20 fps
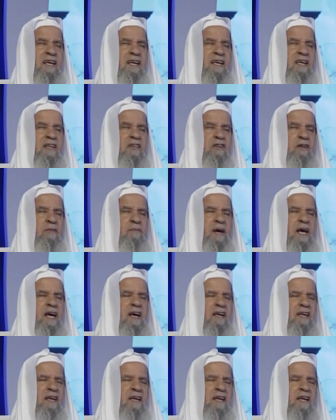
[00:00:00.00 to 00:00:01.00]

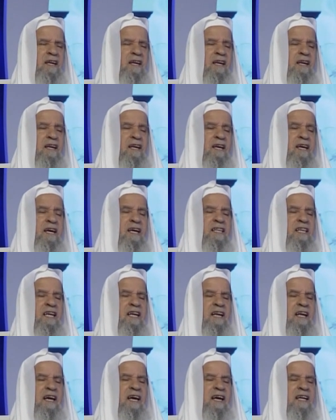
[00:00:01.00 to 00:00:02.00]
انطباق هذه
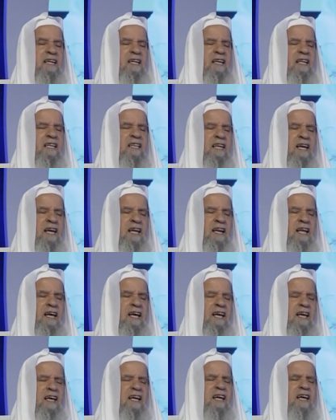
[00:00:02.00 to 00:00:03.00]
الأحاديث
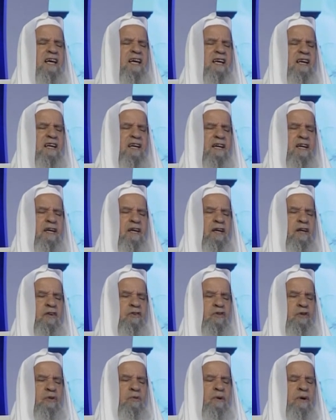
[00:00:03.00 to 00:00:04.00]
على
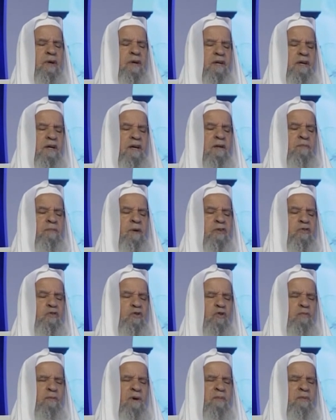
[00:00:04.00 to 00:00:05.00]
الصور
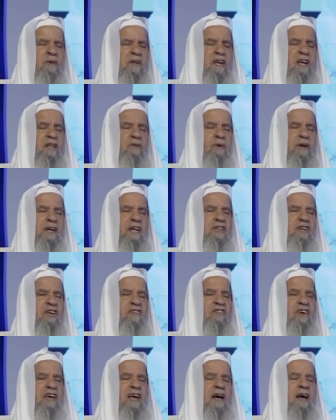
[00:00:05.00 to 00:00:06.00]
المرسومة باليد والتي
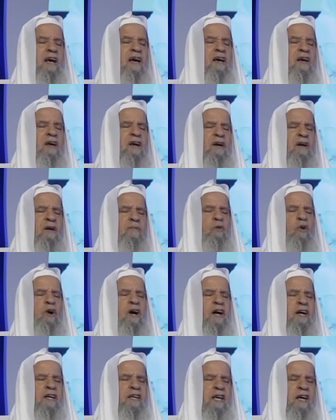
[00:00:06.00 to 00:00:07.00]
فيها
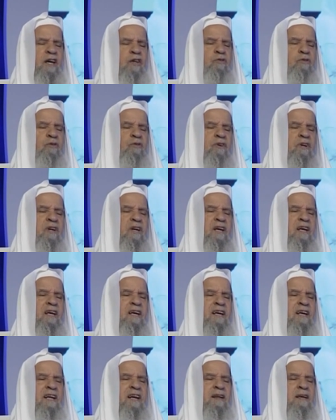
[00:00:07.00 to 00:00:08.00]
محاكاة
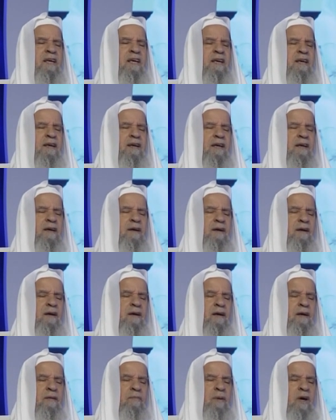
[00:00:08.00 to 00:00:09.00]

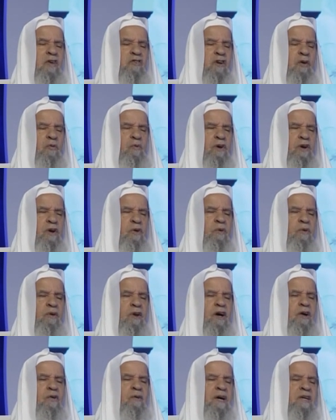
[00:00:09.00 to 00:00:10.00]
لما صوره
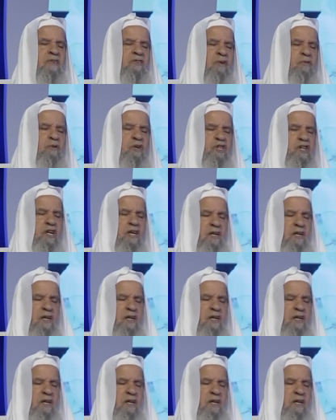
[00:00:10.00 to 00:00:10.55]
الله عز وجل